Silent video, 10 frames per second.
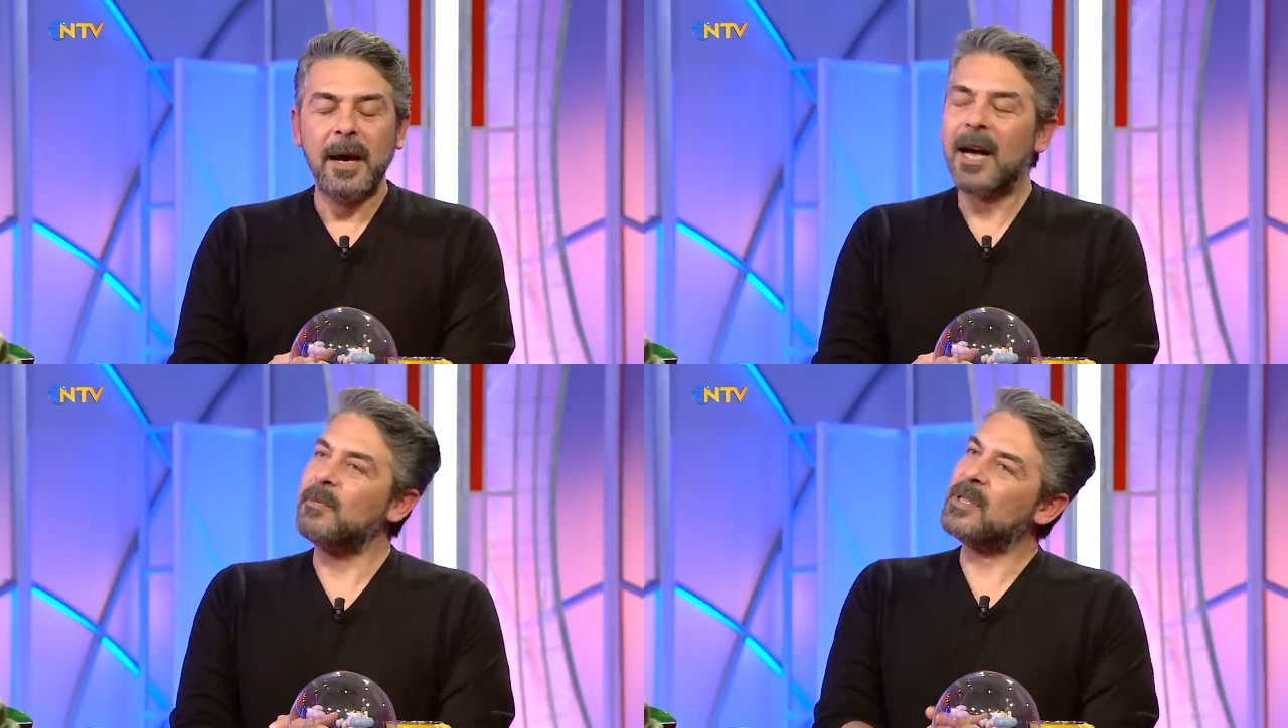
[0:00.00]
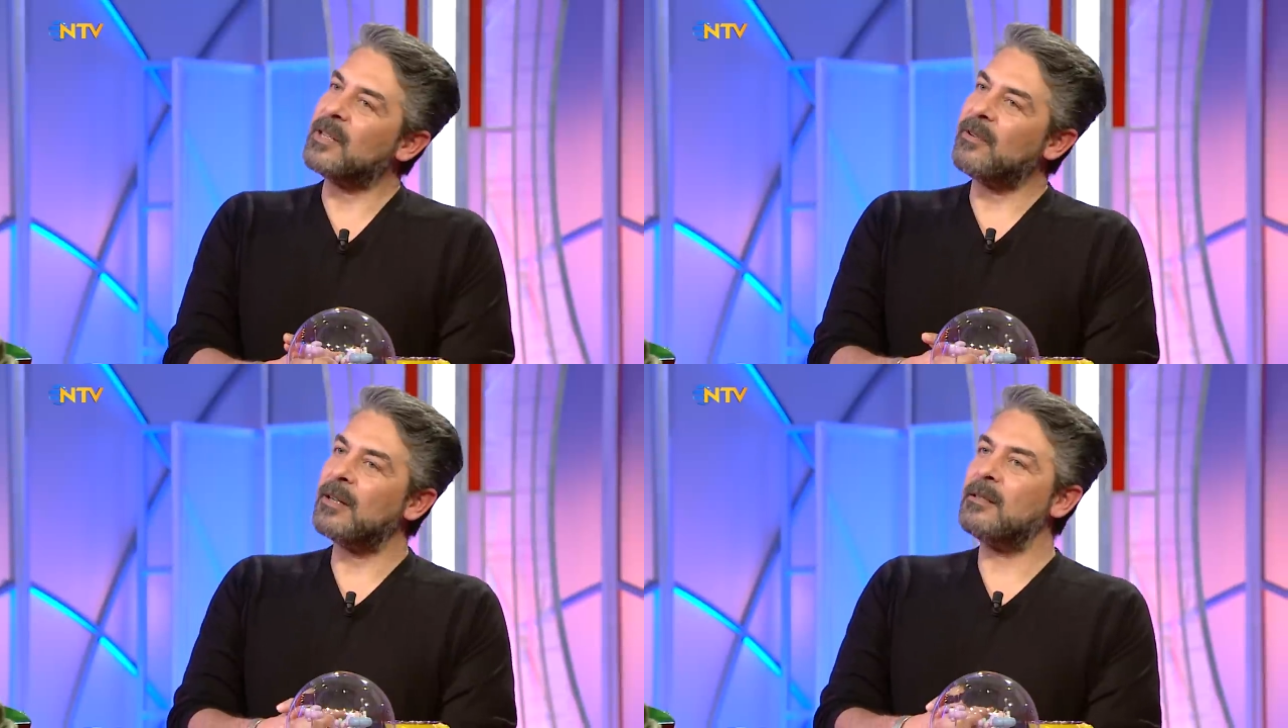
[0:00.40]
hani
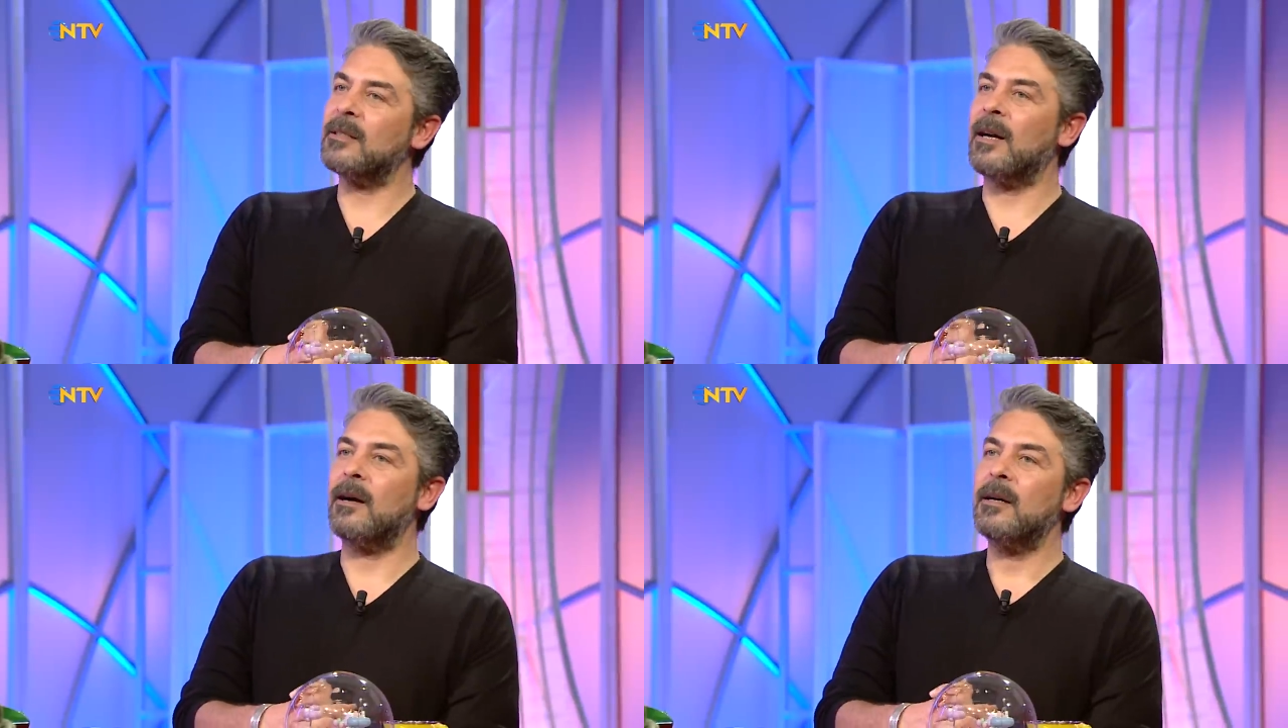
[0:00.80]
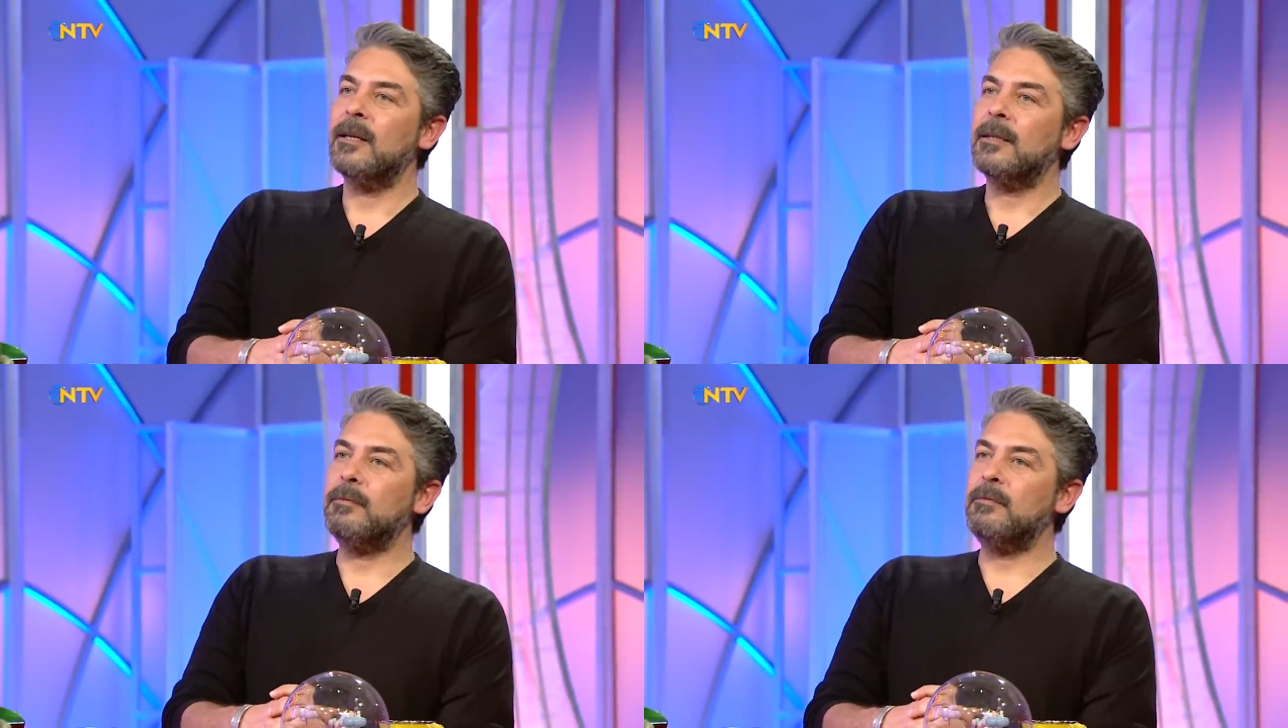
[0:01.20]
bizde vardır ya
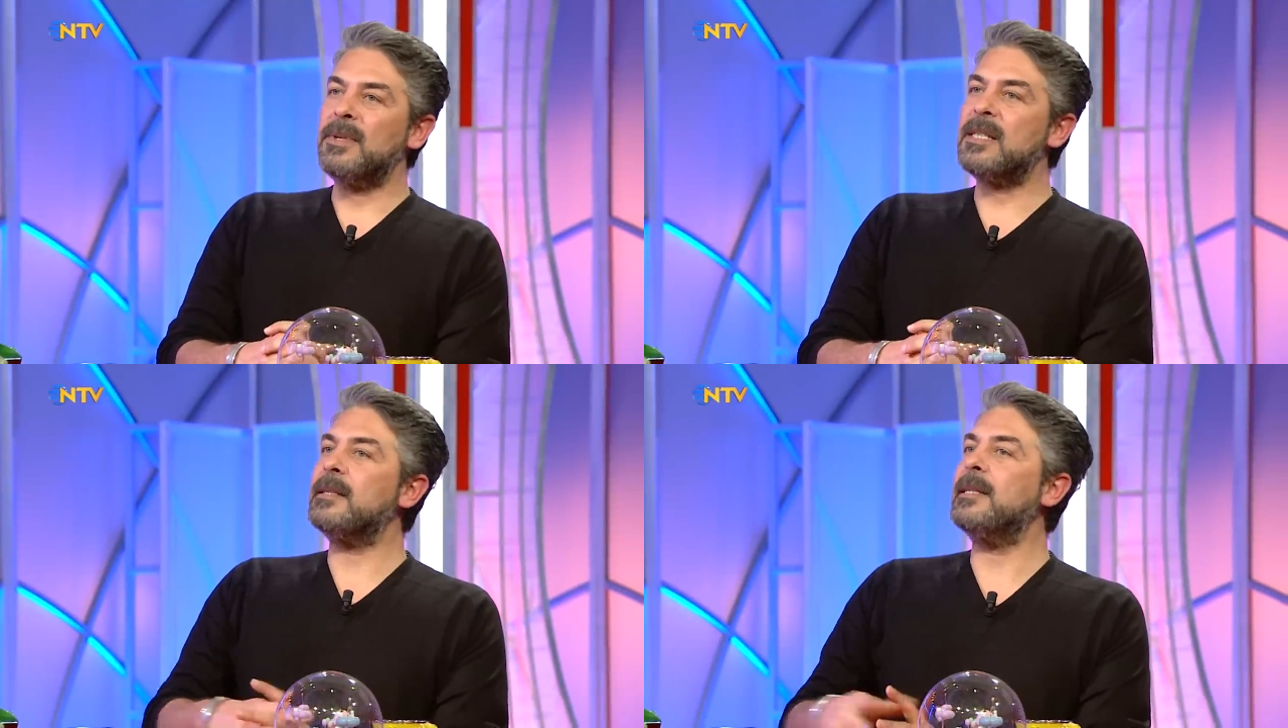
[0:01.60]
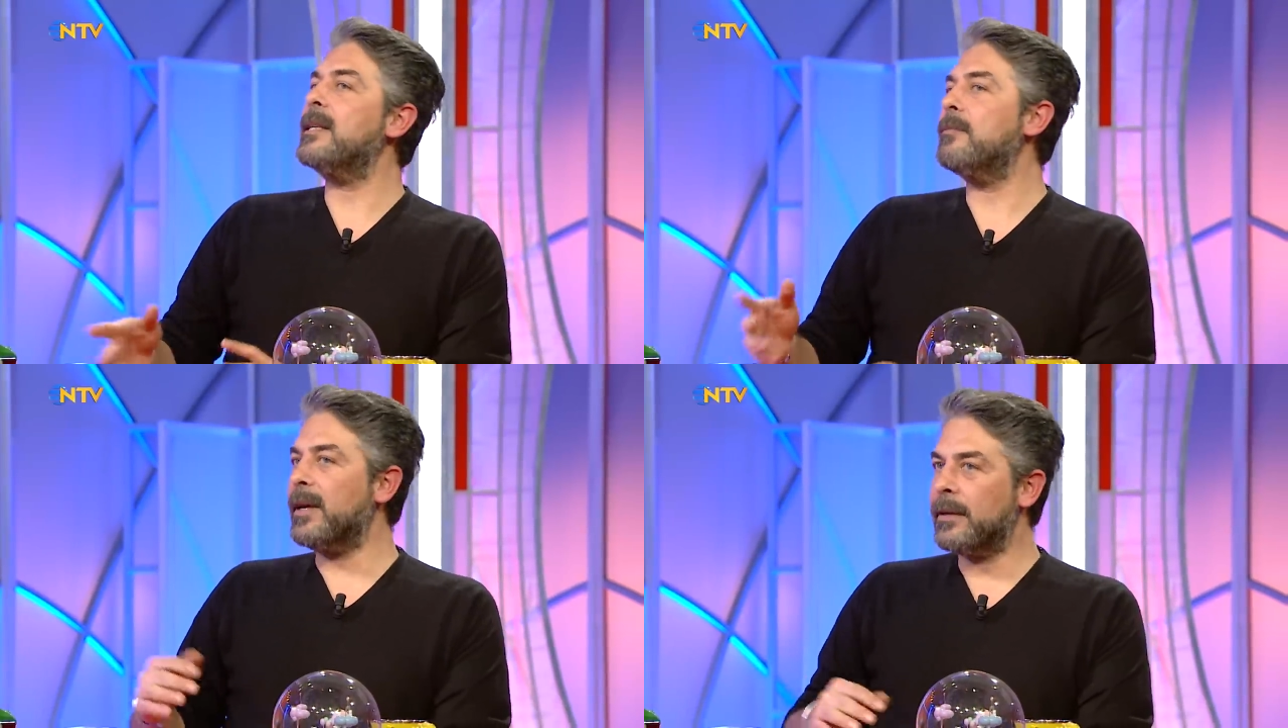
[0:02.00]
bizi
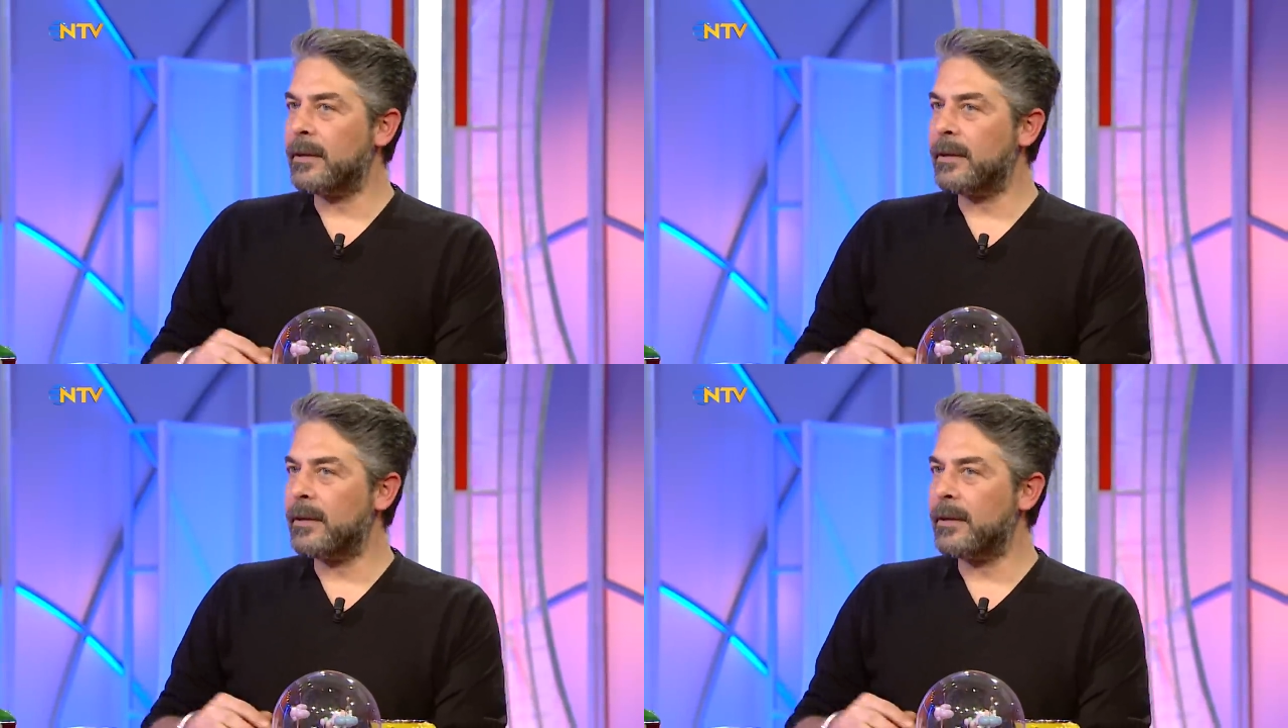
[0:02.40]
dinleme.